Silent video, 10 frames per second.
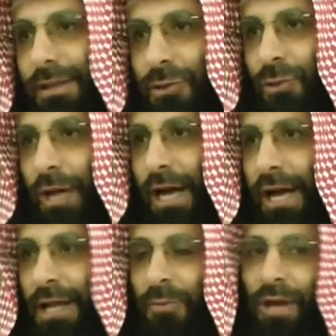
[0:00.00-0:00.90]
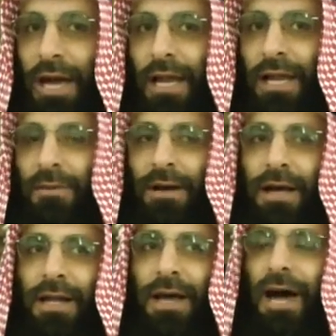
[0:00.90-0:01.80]
لست لا عالم ولا
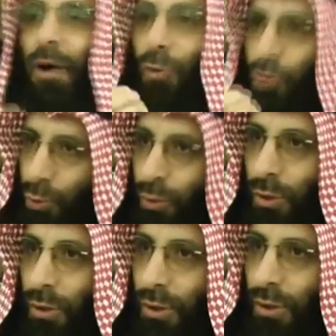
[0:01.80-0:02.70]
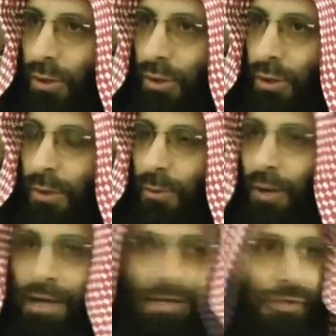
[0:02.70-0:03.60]
علامة أنا أعرج
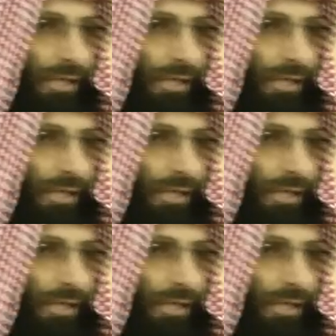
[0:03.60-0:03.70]
وأنا